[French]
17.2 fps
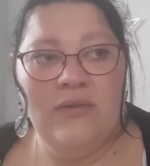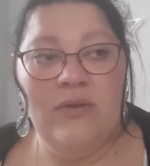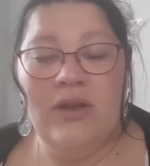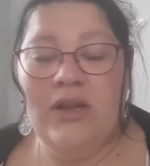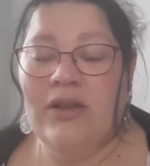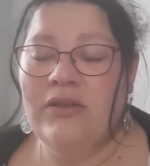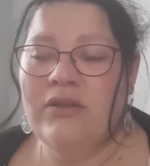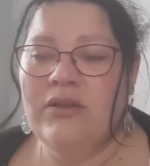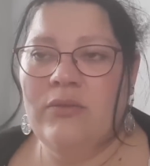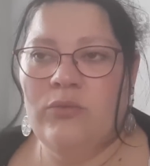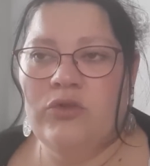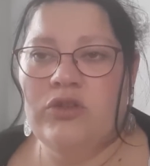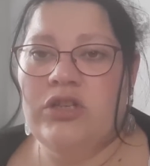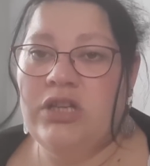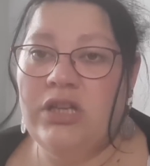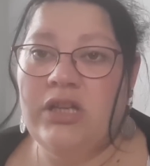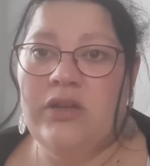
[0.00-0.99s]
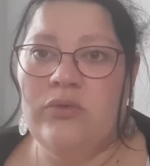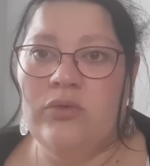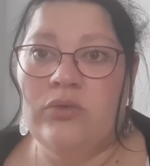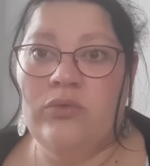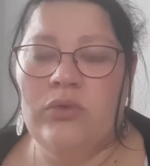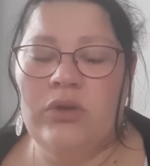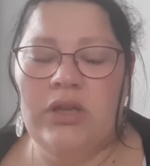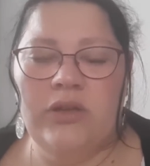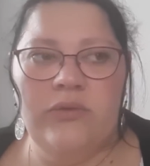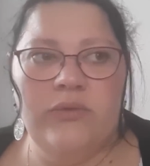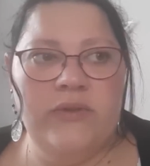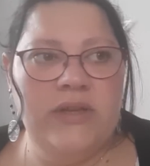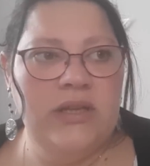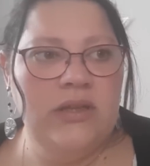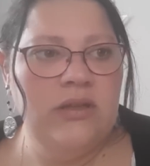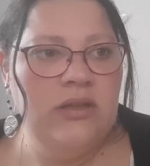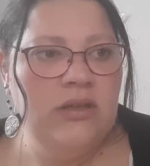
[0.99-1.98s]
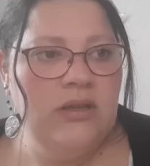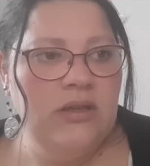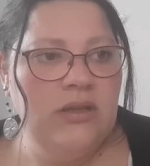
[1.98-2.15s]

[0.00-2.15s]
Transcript: il est en train de manger, il est surtout à la cuisine.